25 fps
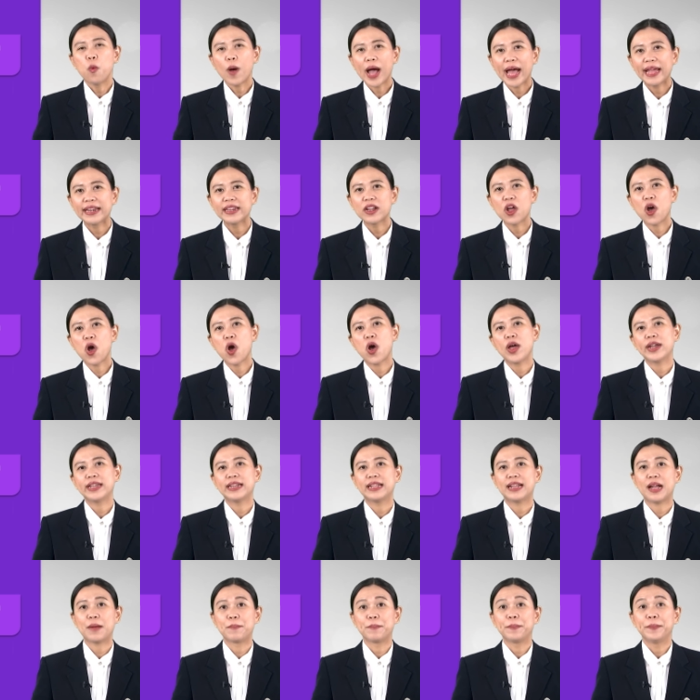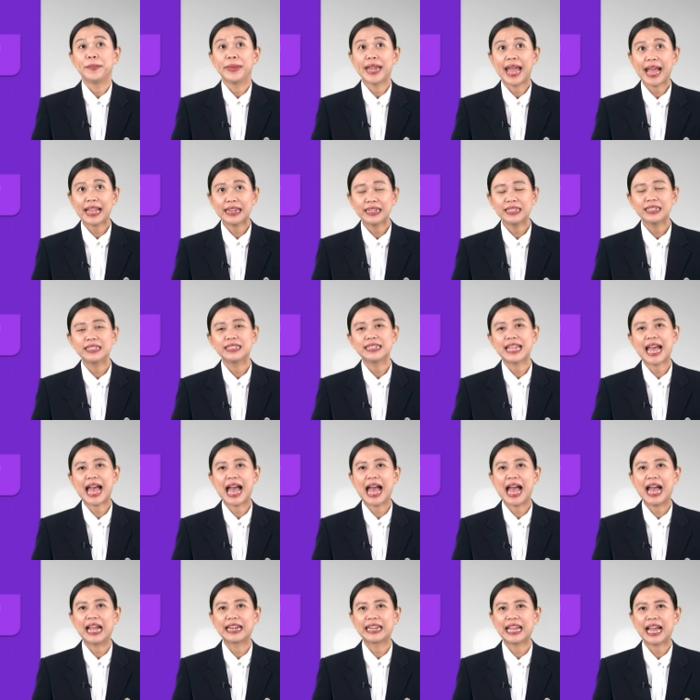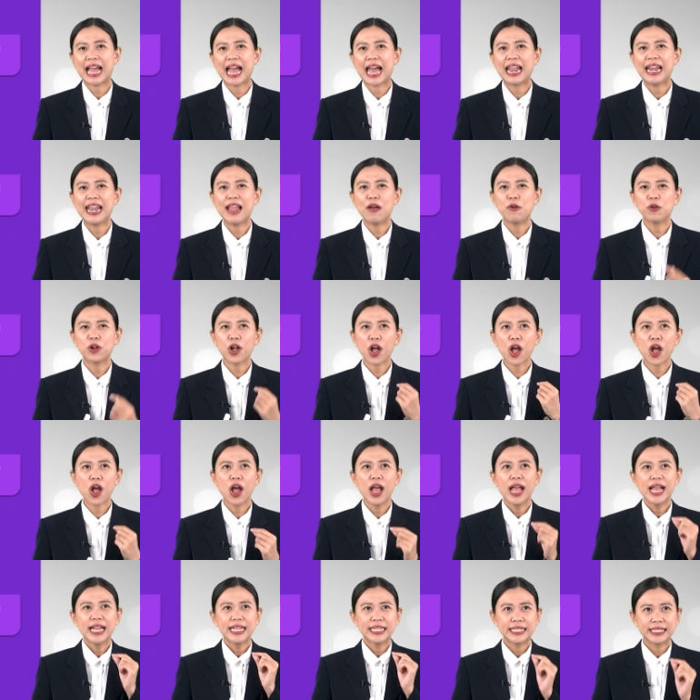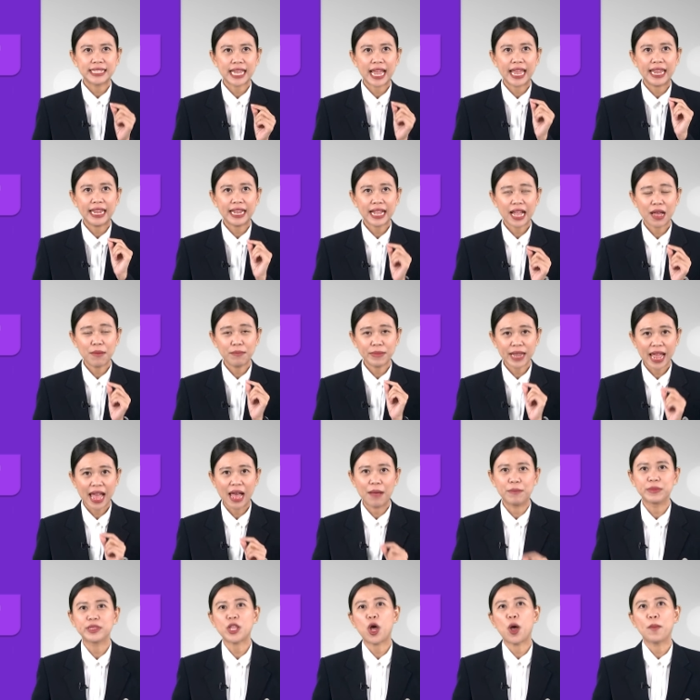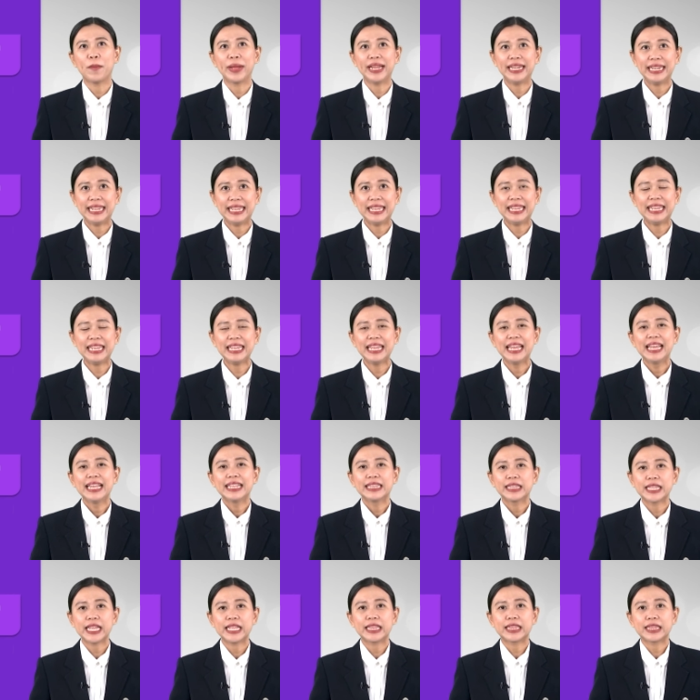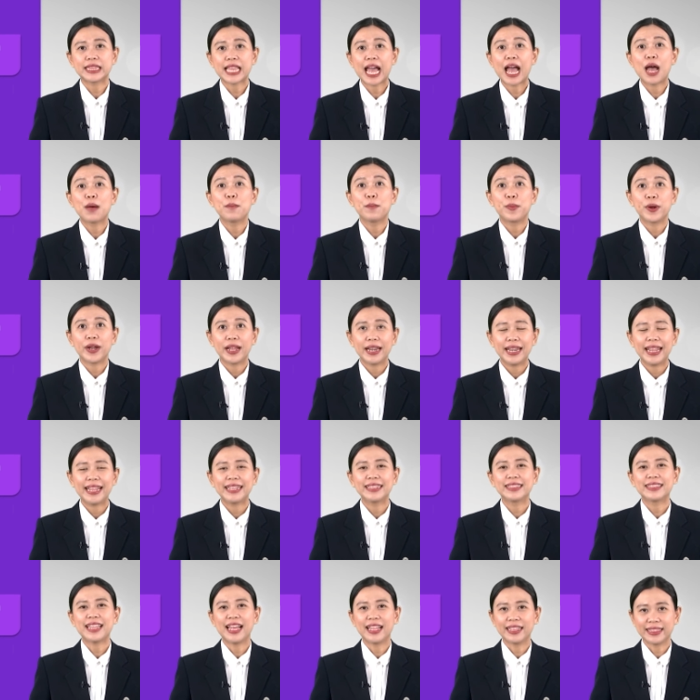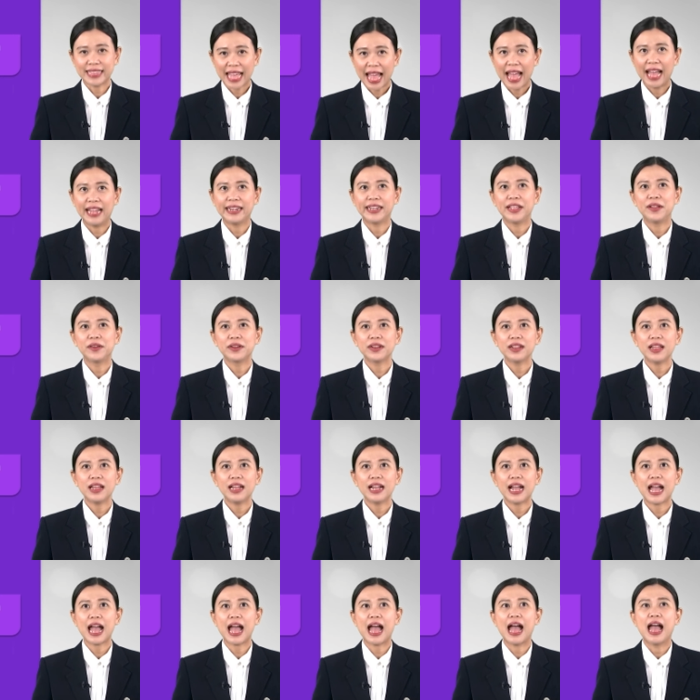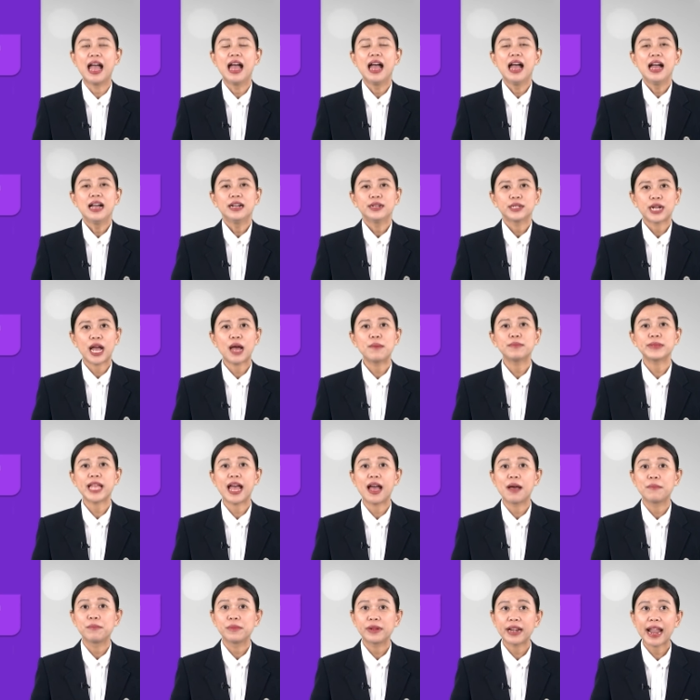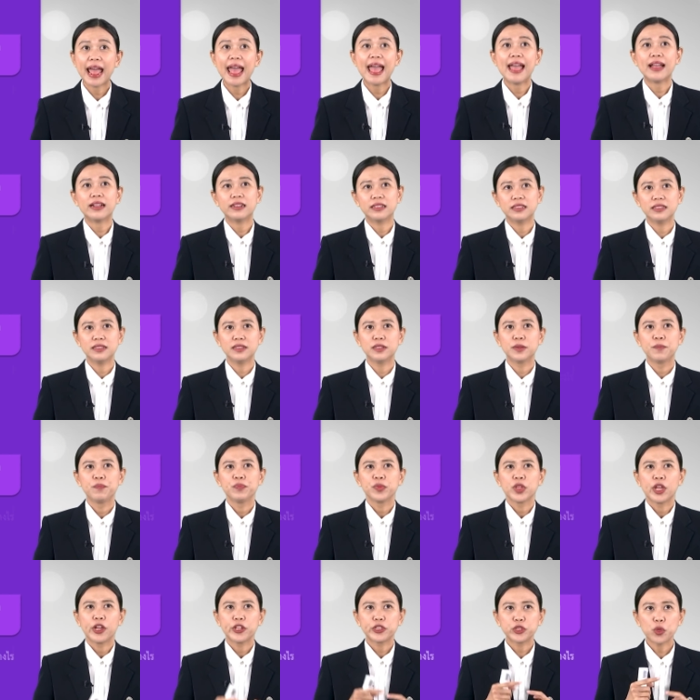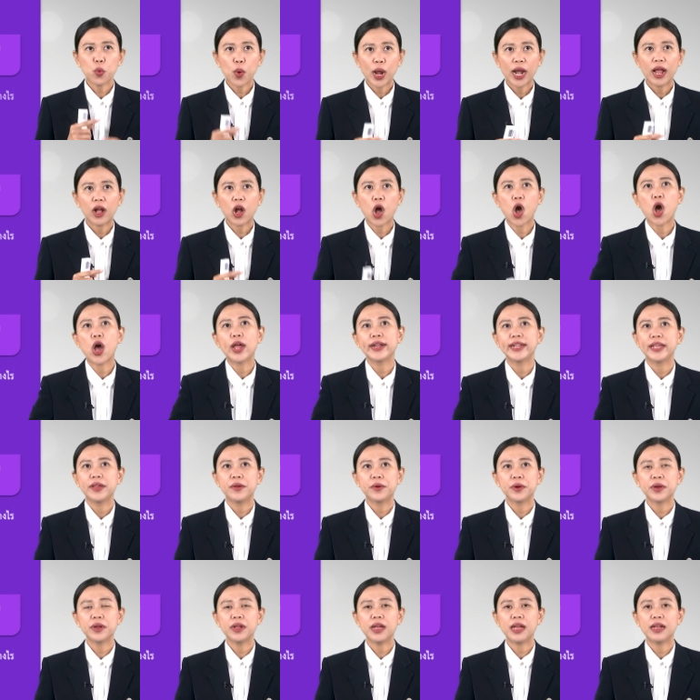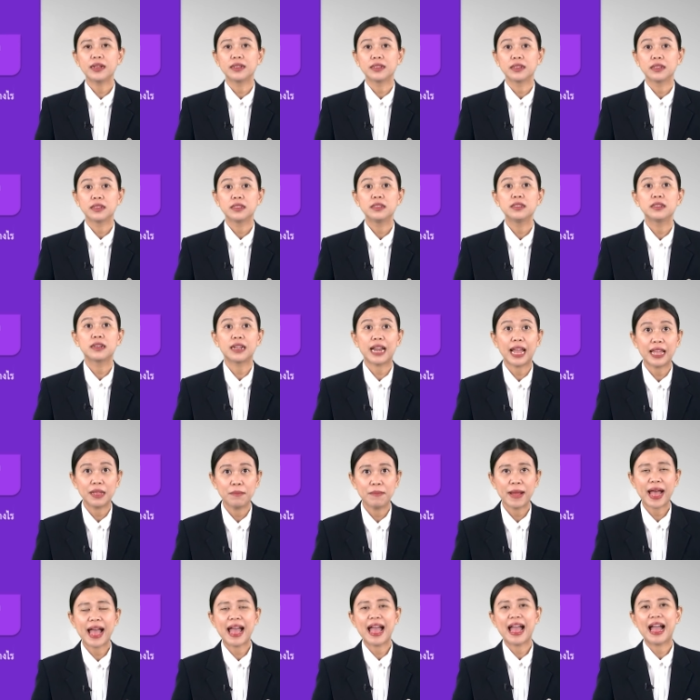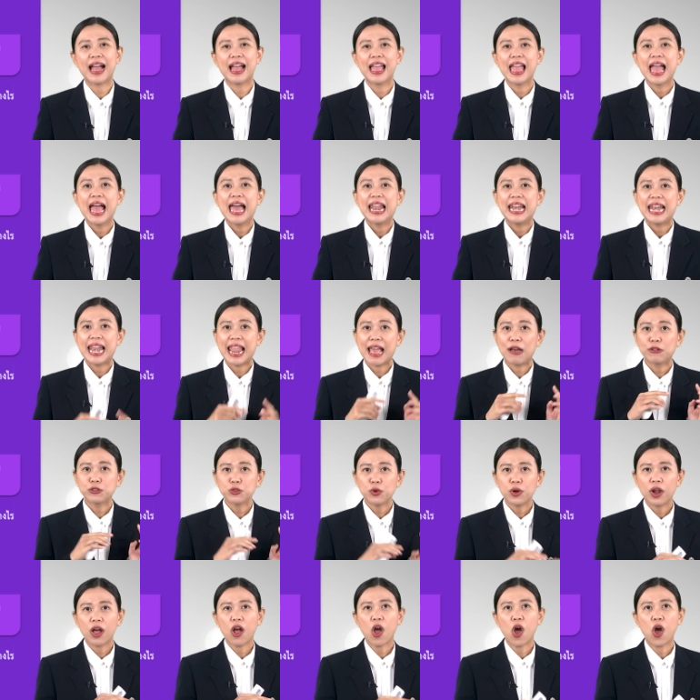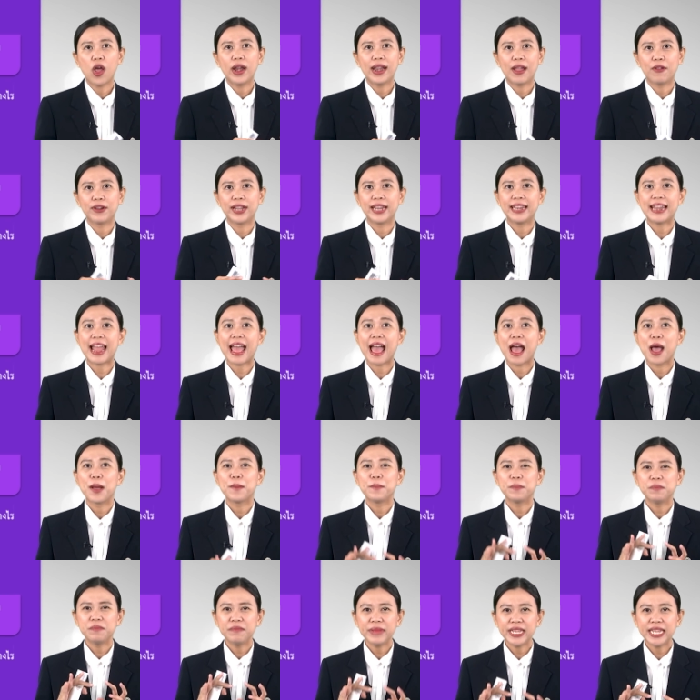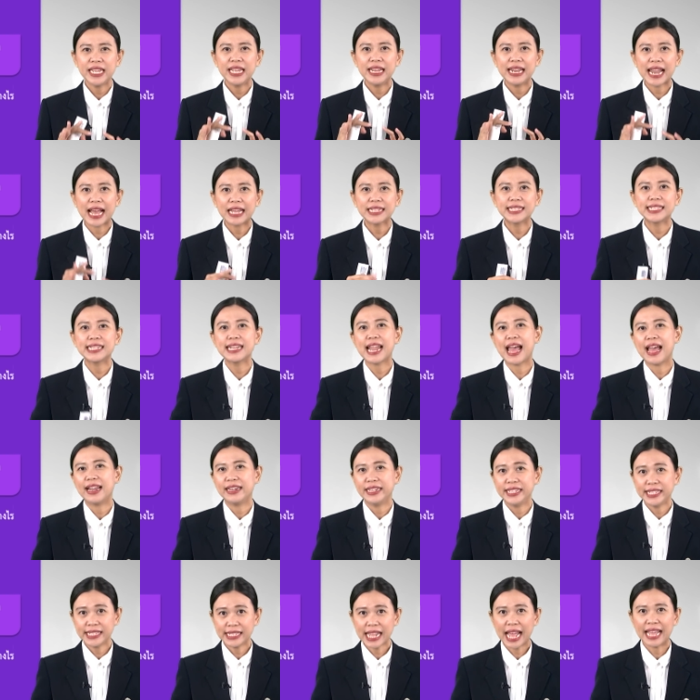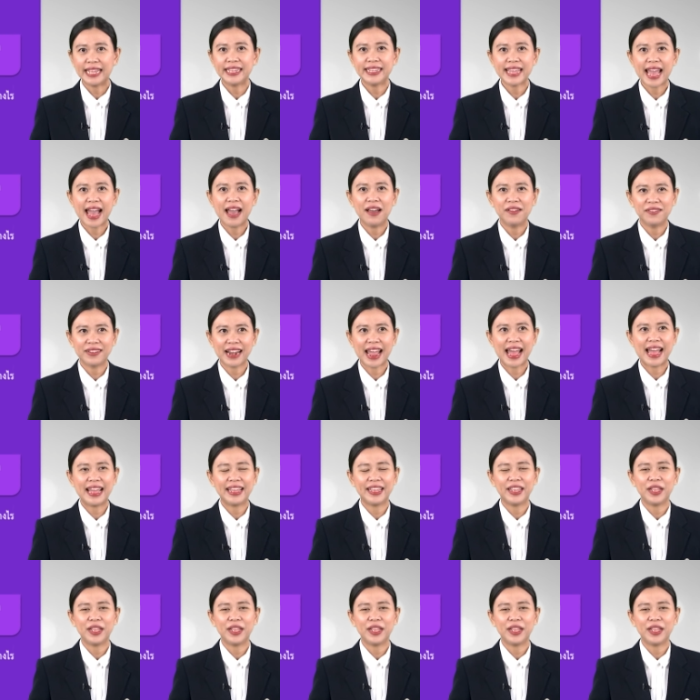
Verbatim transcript: วานอนกับนักเดินทางนะคะ แล้วก็ใช้คำถามต่อไปนี้ ติดตามประเด็นต่างๆ ในเรื่องค่ะคำถามแรกคือตัวละครในเรื่องคือใครบ้าง แล้วตัวละครเหล่านั้นนะ่ะมีลักษณะนิสัยอย่างไร